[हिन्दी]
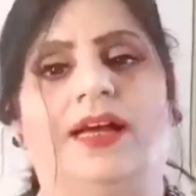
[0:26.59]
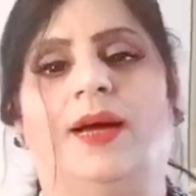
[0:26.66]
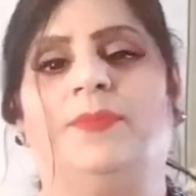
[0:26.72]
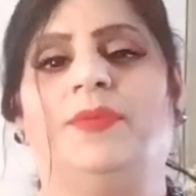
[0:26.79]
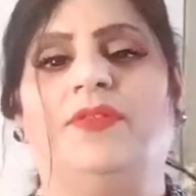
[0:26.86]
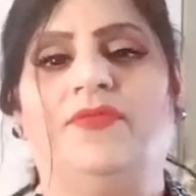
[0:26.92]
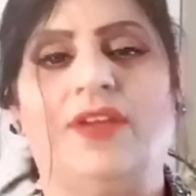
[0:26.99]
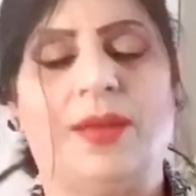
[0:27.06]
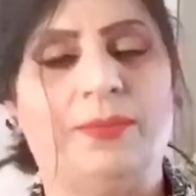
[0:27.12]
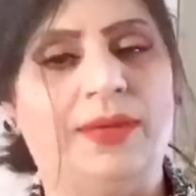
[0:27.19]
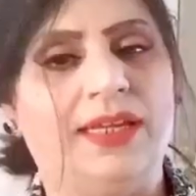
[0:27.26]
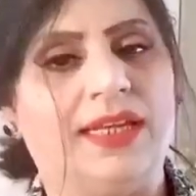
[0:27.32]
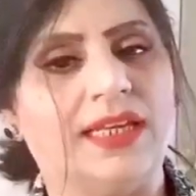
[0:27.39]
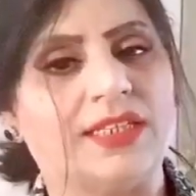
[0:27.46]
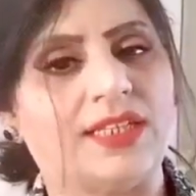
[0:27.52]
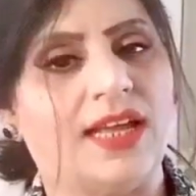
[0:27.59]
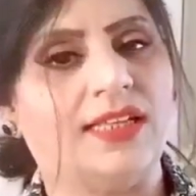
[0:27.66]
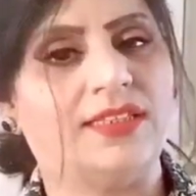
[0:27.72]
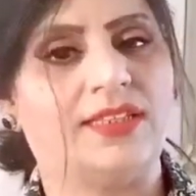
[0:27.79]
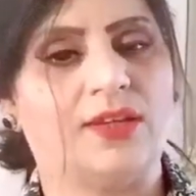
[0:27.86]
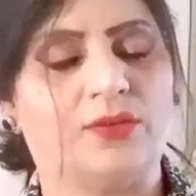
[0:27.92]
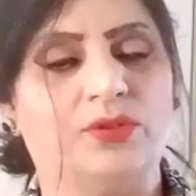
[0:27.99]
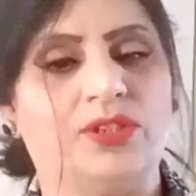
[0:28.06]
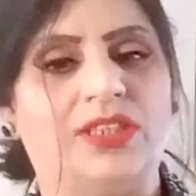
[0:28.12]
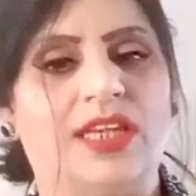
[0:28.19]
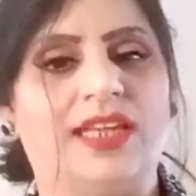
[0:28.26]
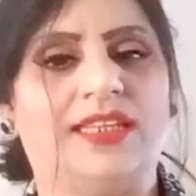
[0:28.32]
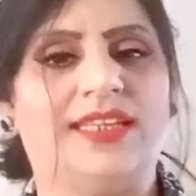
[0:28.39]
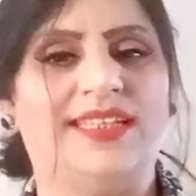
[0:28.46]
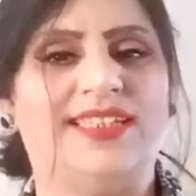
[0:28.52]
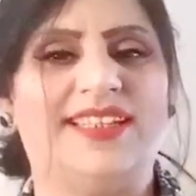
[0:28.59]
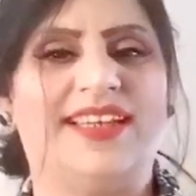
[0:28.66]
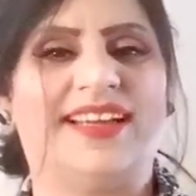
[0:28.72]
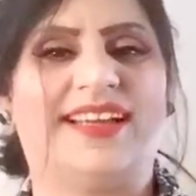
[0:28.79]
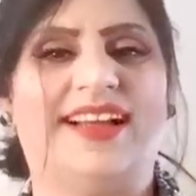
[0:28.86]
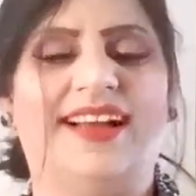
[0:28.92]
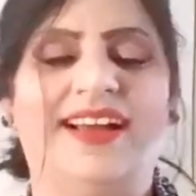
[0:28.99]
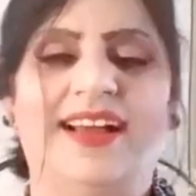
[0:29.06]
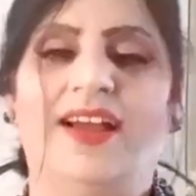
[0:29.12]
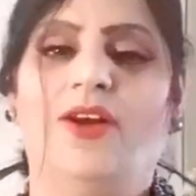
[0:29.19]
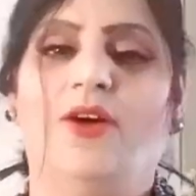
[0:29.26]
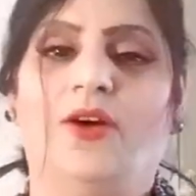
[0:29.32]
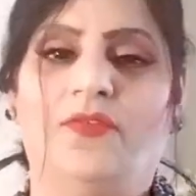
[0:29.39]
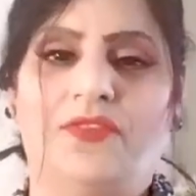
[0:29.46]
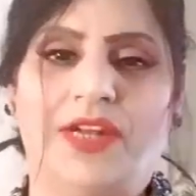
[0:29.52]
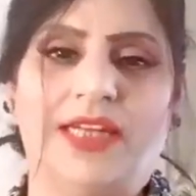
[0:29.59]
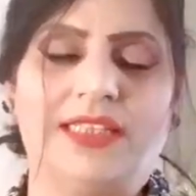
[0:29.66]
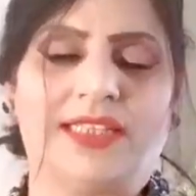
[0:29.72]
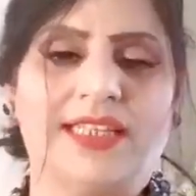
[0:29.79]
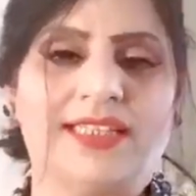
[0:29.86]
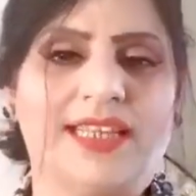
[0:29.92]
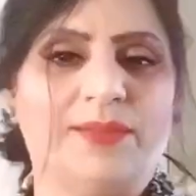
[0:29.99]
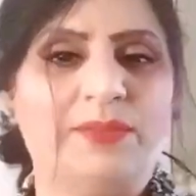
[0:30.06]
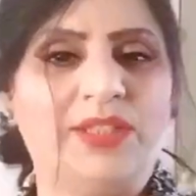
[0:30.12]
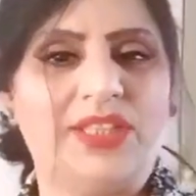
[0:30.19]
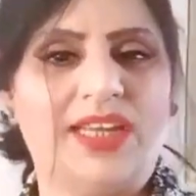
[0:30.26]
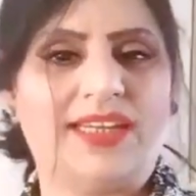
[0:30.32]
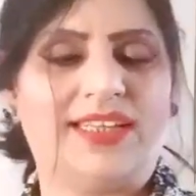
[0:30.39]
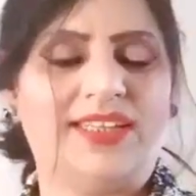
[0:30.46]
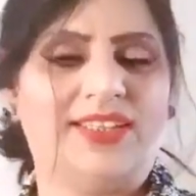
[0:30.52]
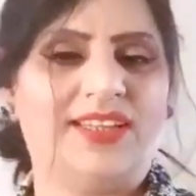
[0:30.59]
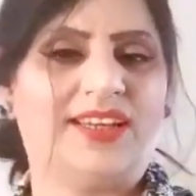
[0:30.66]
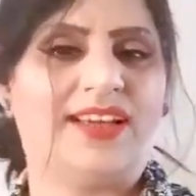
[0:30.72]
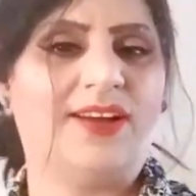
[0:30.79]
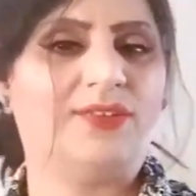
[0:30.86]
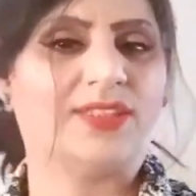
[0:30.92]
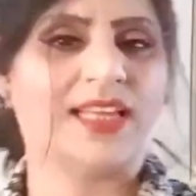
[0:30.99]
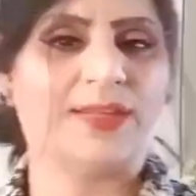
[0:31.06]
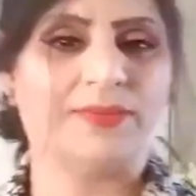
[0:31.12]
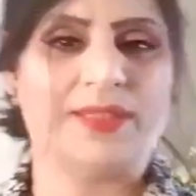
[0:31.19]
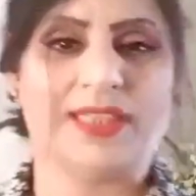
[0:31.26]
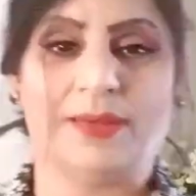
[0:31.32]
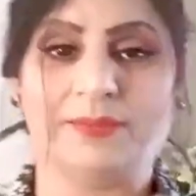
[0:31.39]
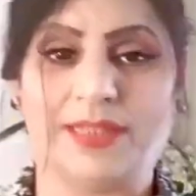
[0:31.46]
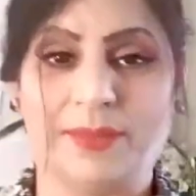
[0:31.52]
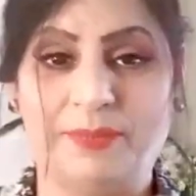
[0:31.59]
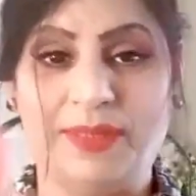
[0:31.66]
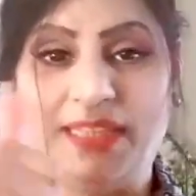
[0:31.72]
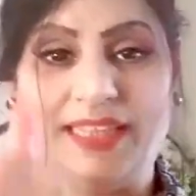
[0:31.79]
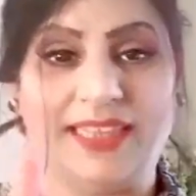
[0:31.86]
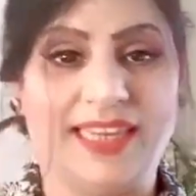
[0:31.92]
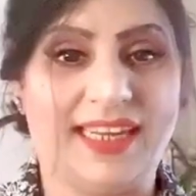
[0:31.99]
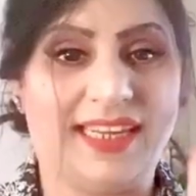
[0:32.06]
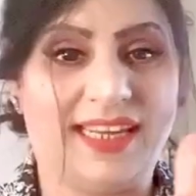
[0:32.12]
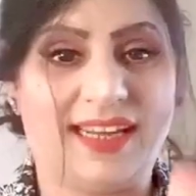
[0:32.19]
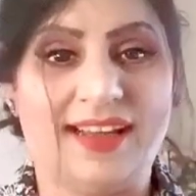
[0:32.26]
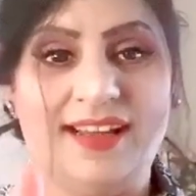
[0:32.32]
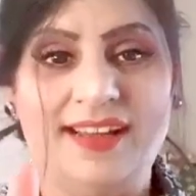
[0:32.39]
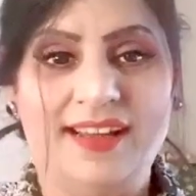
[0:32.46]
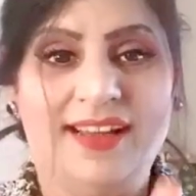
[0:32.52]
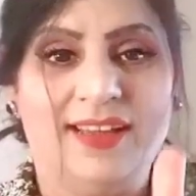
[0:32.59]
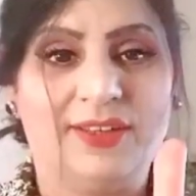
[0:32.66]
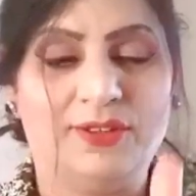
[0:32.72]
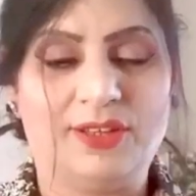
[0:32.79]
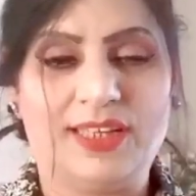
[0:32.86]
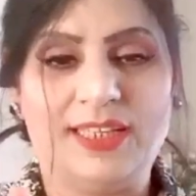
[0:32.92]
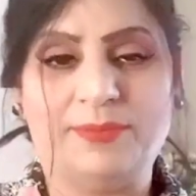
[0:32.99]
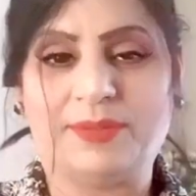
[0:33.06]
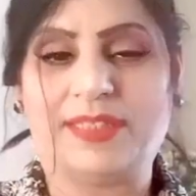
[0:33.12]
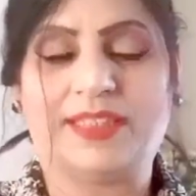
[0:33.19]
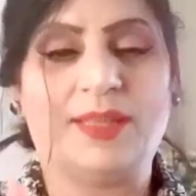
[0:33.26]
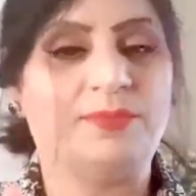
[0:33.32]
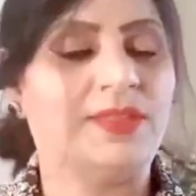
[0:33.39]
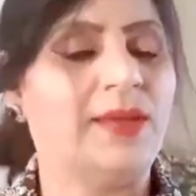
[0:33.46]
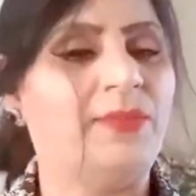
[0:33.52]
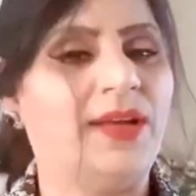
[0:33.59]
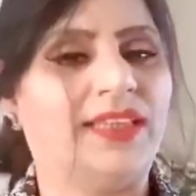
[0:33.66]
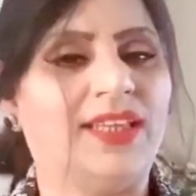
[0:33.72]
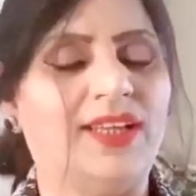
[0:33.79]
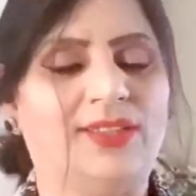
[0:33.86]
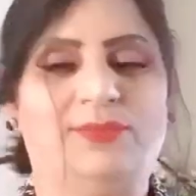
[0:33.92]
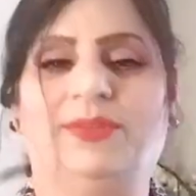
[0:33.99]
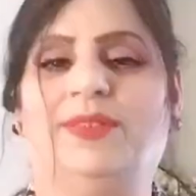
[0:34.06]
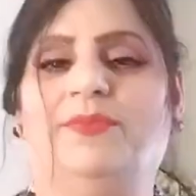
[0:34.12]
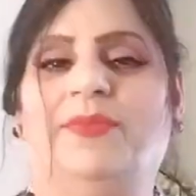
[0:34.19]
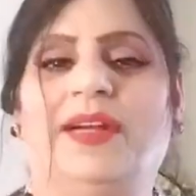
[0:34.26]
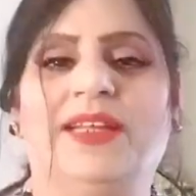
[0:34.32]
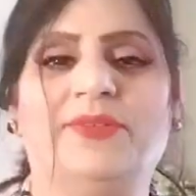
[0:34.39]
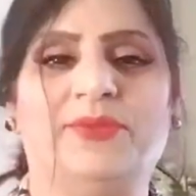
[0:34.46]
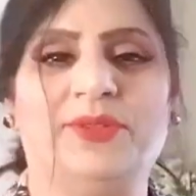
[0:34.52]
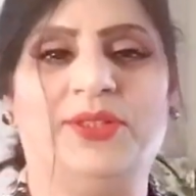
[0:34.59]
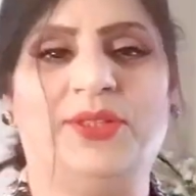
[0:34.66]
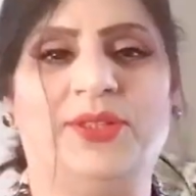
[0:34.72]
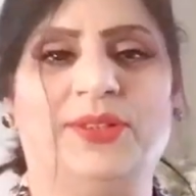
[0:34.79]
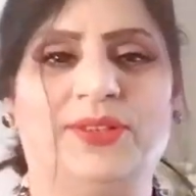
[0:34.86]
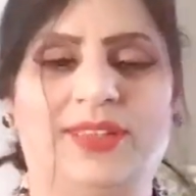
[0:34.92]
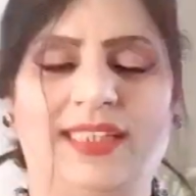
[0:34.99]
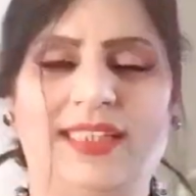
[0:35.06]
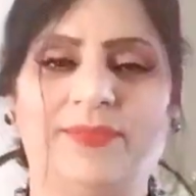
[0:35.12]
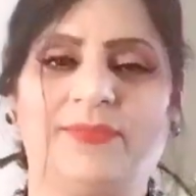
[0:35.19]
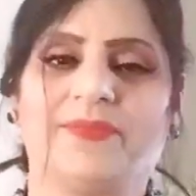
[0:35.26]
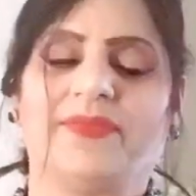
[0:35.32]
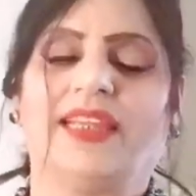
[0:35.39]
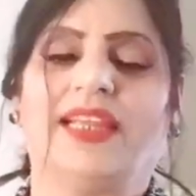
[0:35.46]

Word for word: अपनी फैमिली के साथ ज़रूर शेयर कीजिएगा और फ्रेंड्स के साथ भी शेयर कीजिएगा और साथ में थम्सअप भी देते रहिएगा क्योंकि जब थम्सअप आते हैं तो मुझे बड़ी खुशी होती है